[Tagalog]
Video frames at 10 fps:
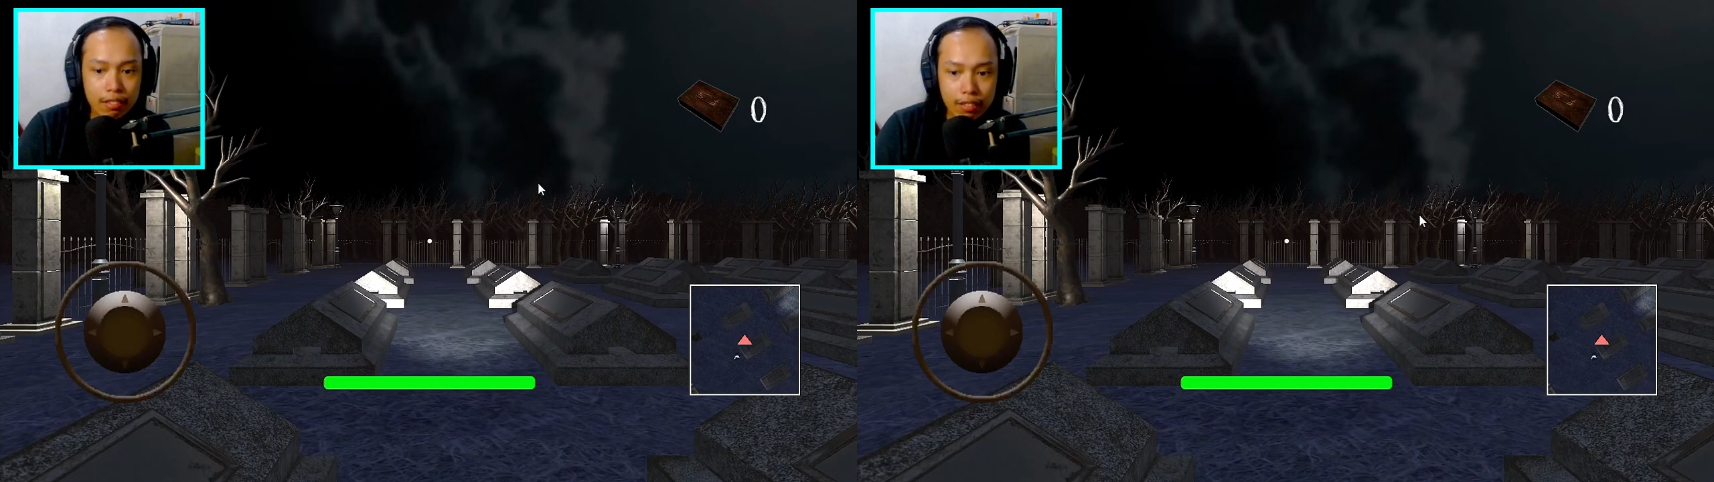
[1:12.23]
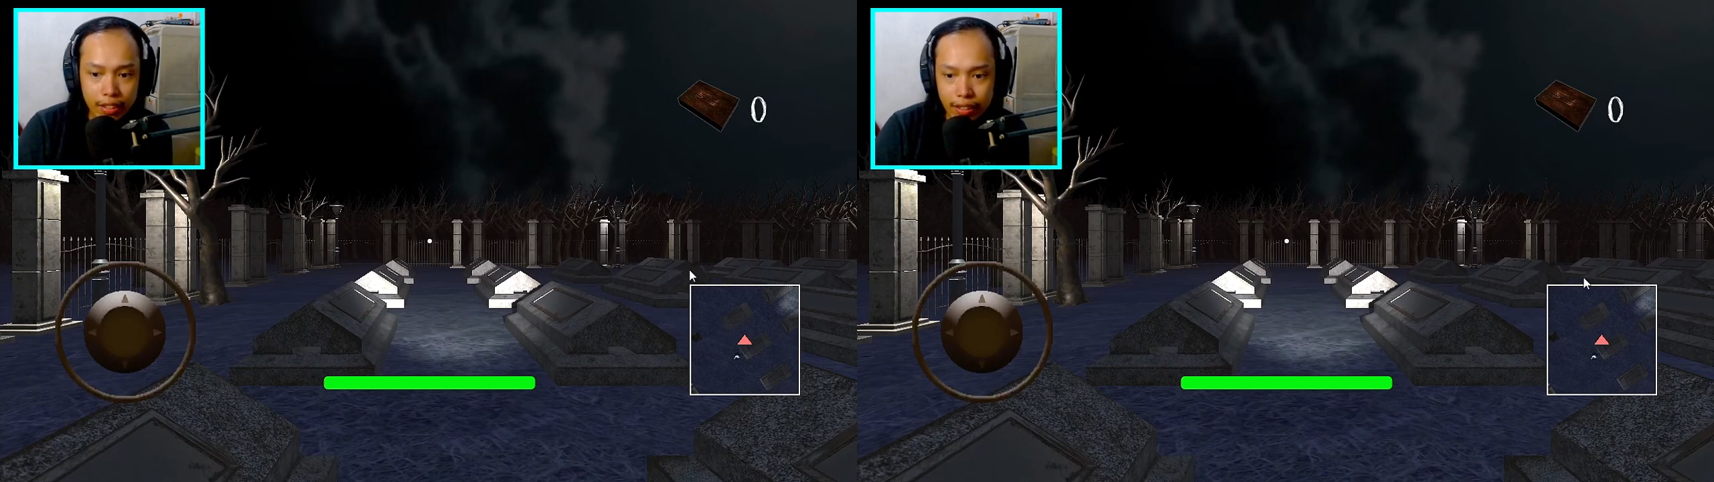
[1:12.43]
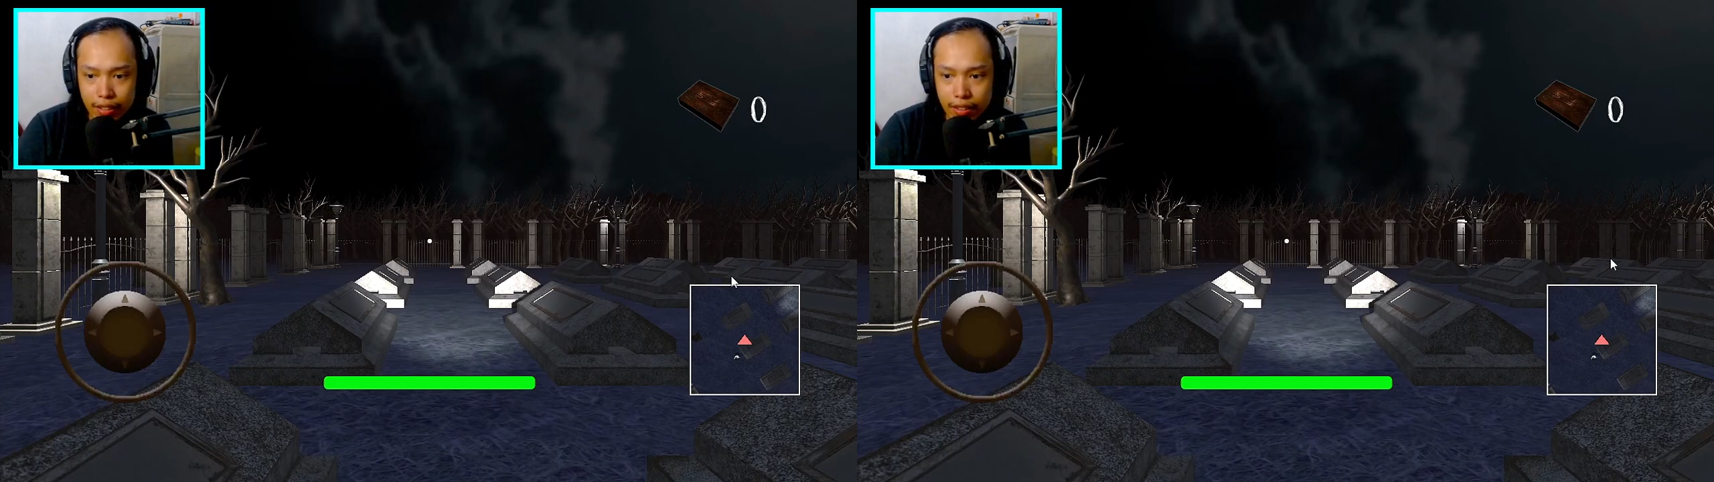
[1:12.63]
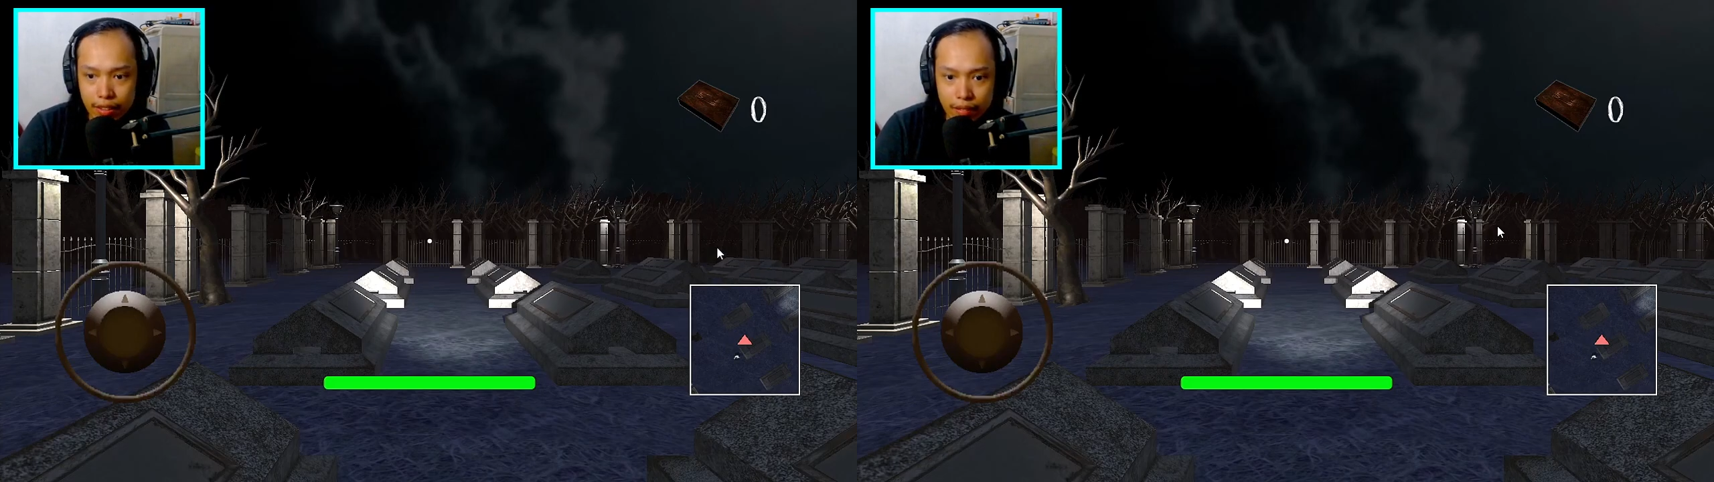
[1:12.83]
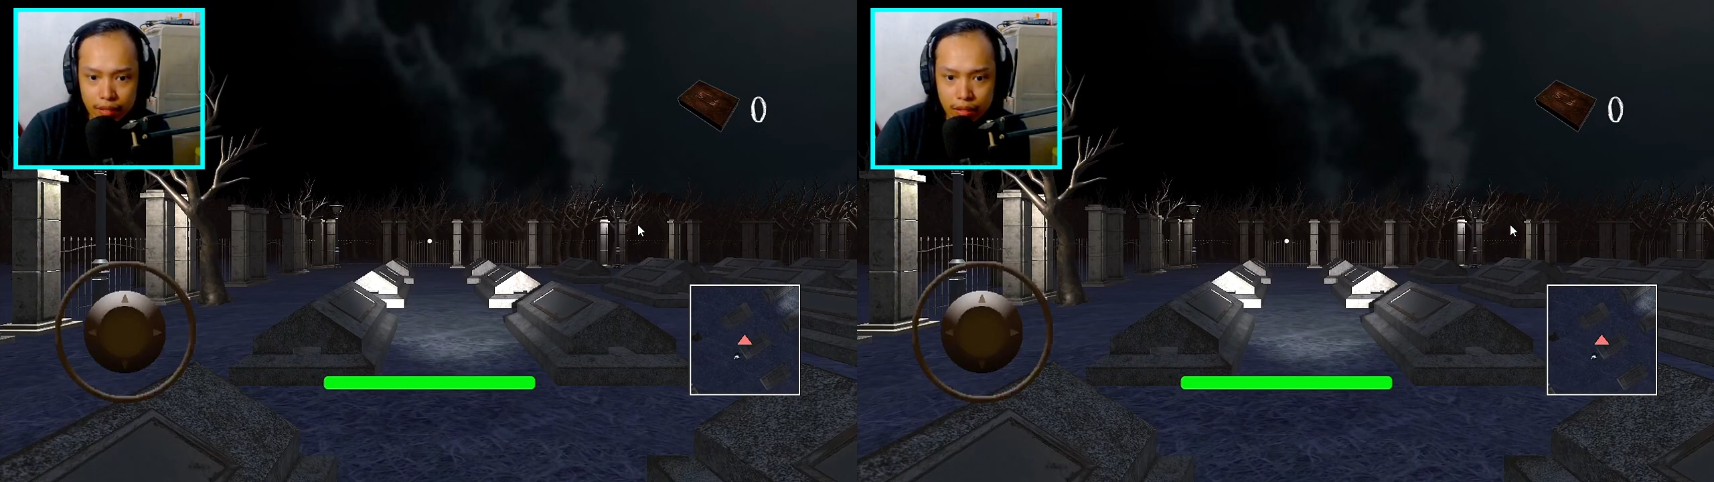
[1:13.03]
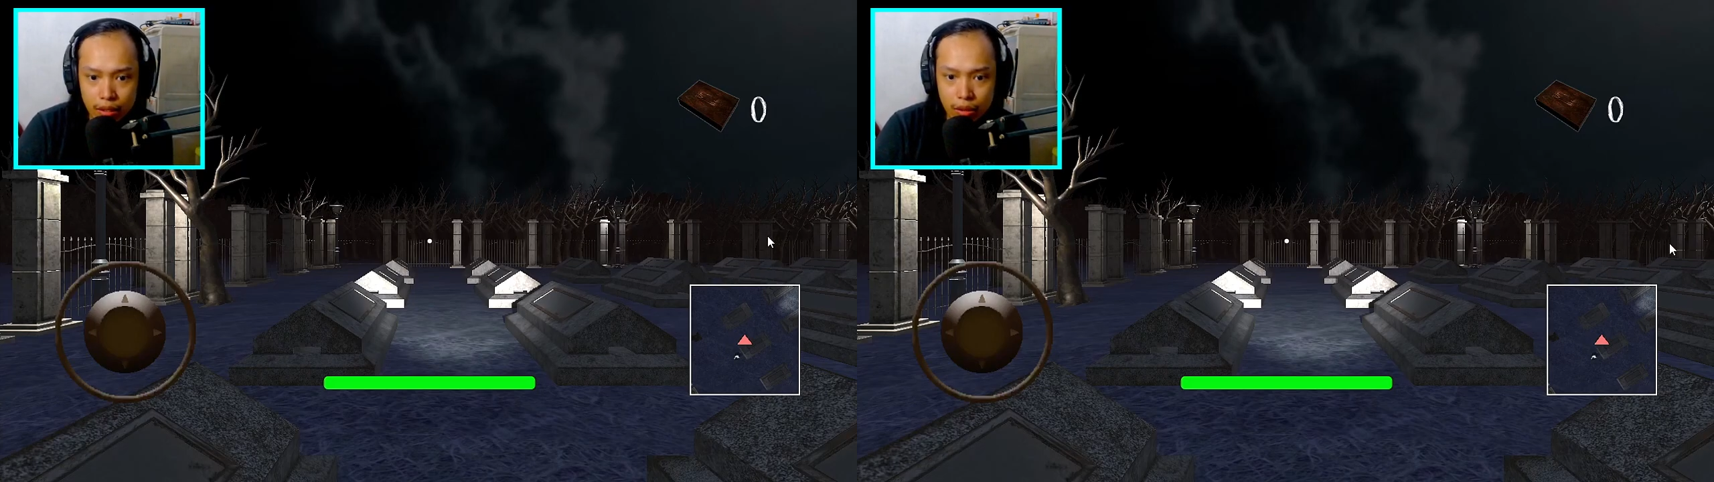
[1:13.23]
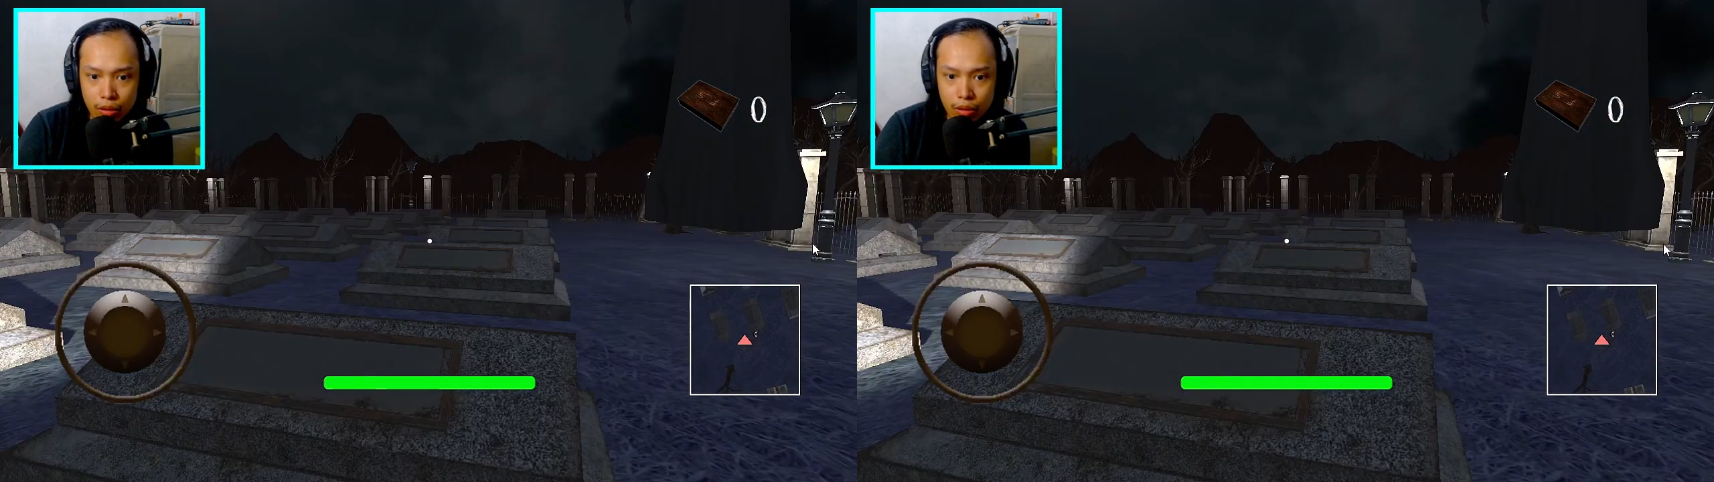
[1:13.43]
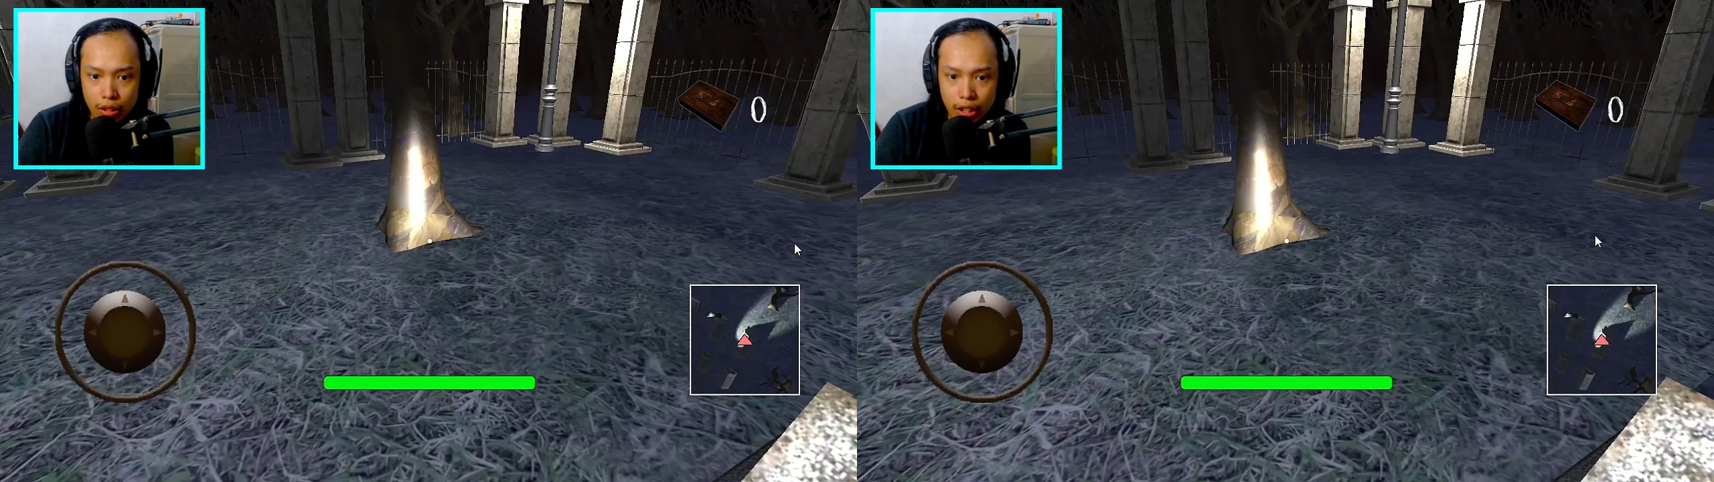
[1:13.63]
What the
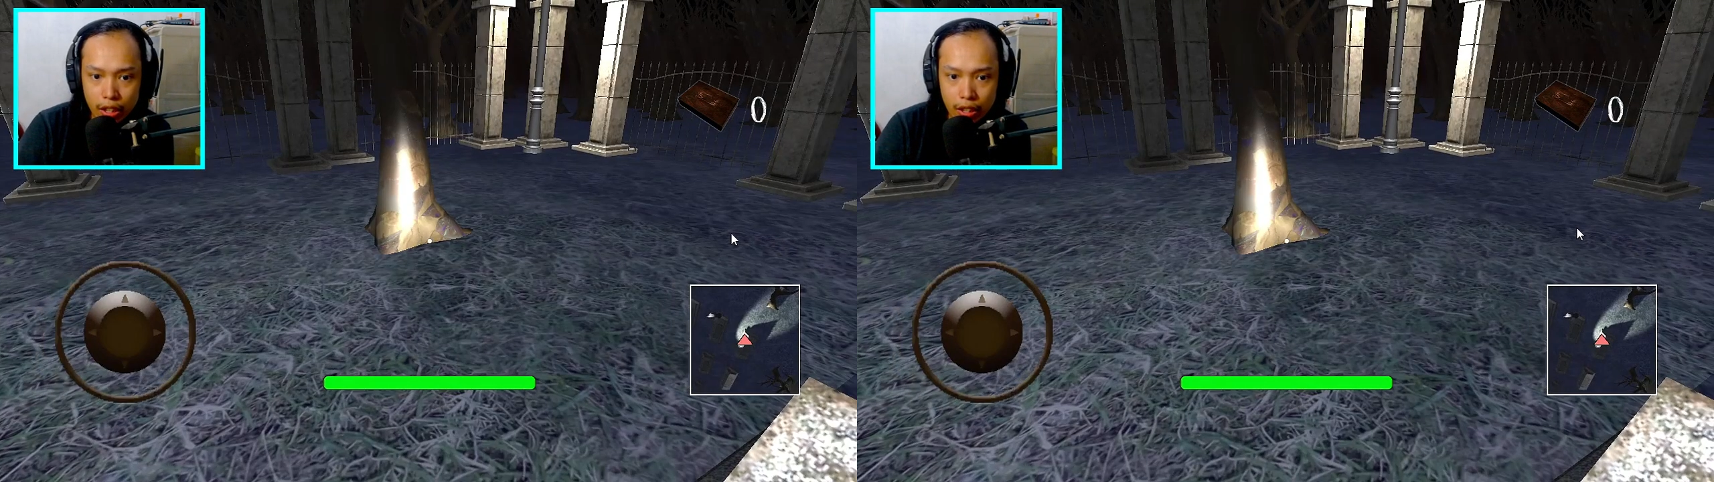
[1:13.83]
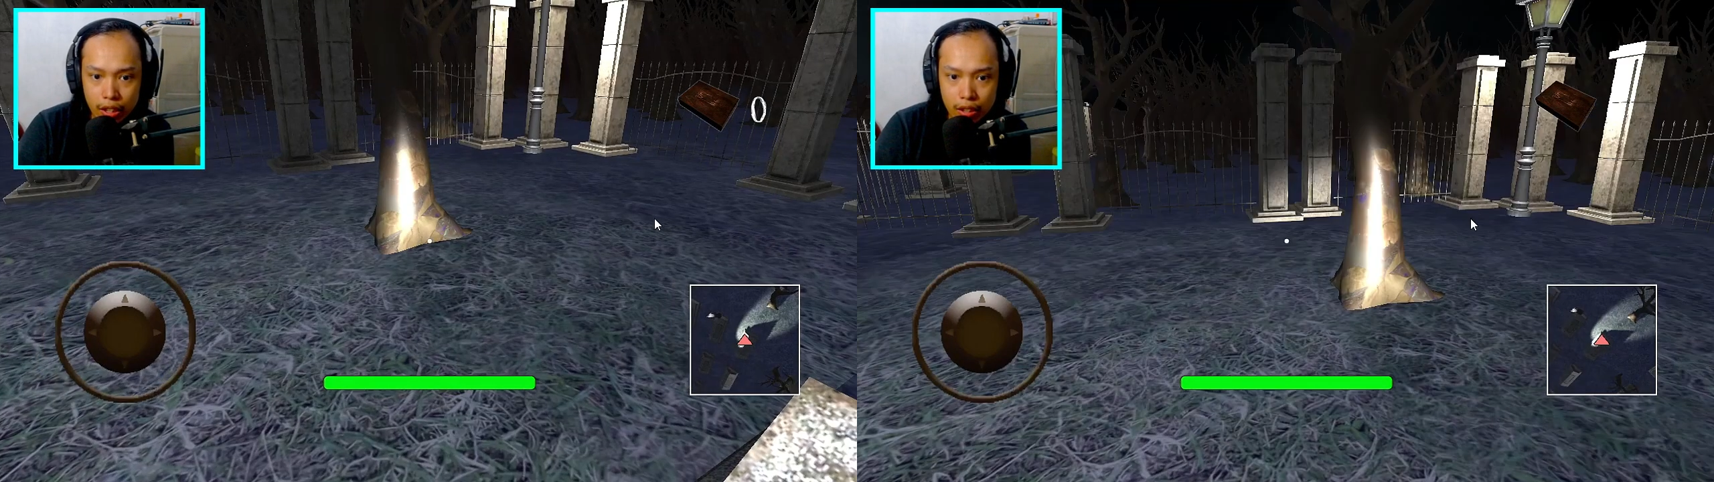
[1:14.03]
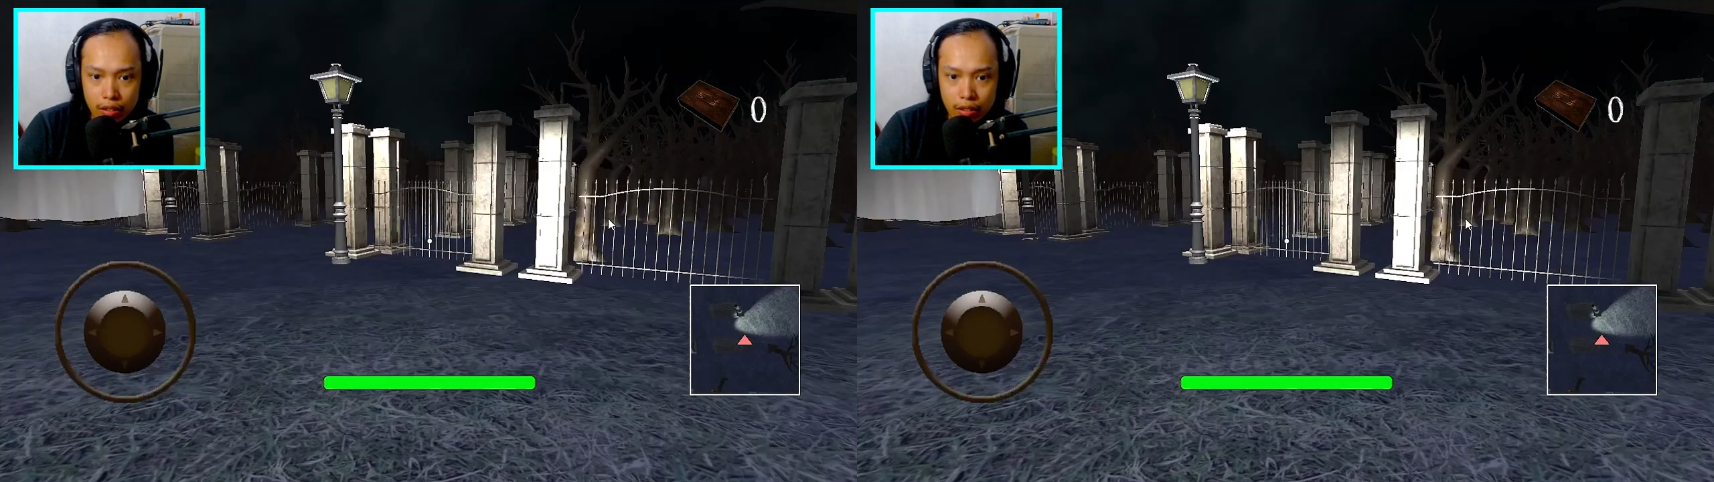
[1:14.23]
Oh, ano nangyari?